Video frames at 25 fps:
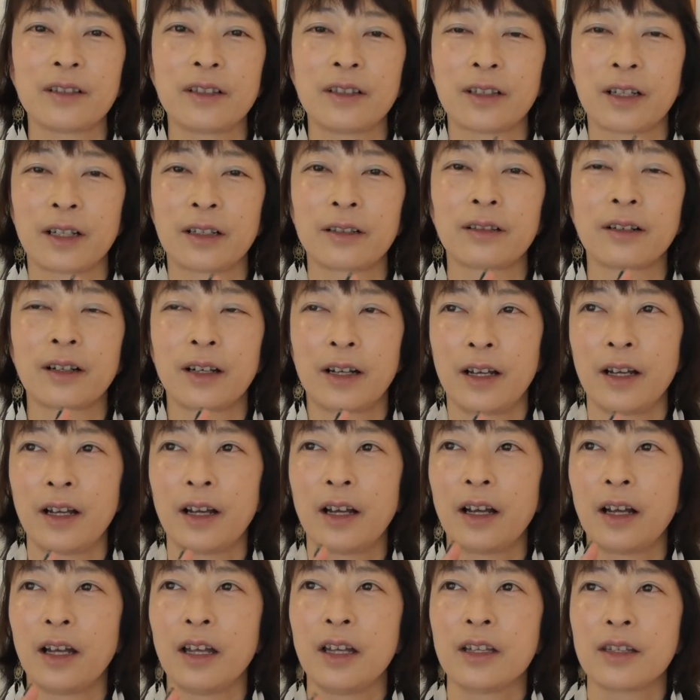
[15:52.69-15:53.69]
になるか
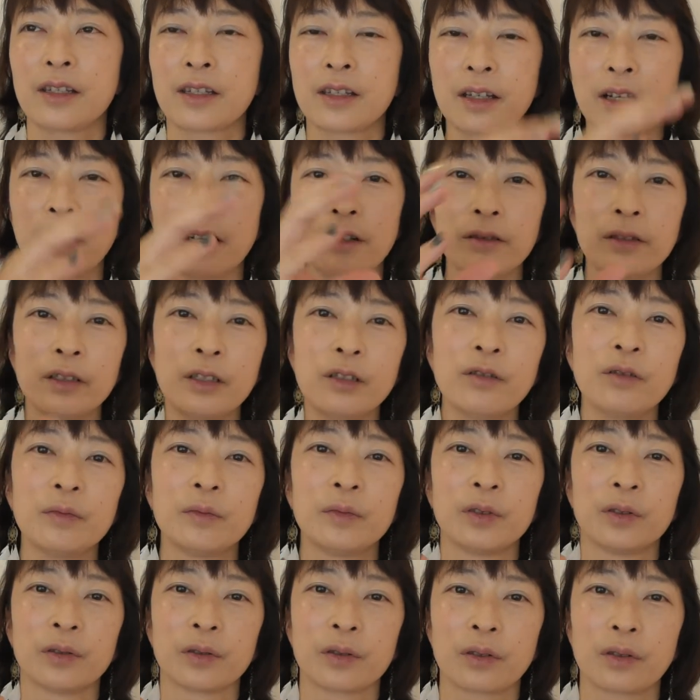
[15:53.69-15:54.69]
ら違う業
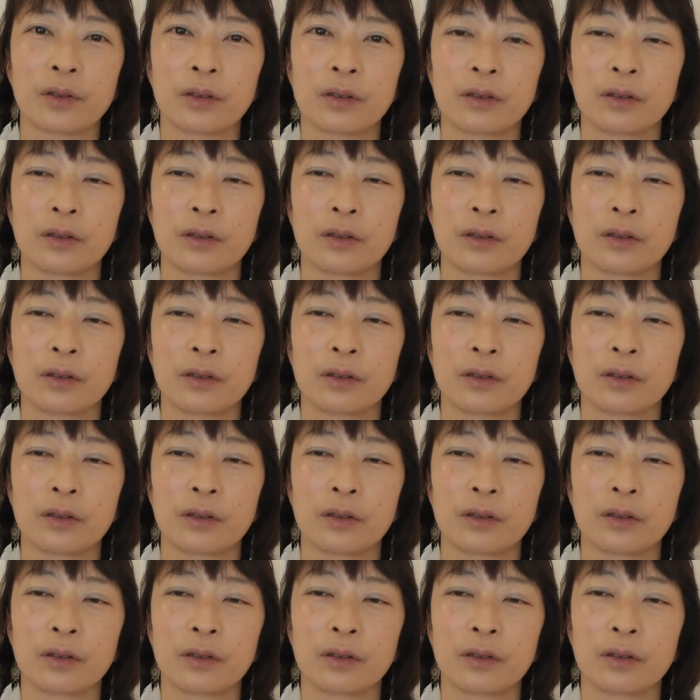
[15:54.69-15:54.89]
務を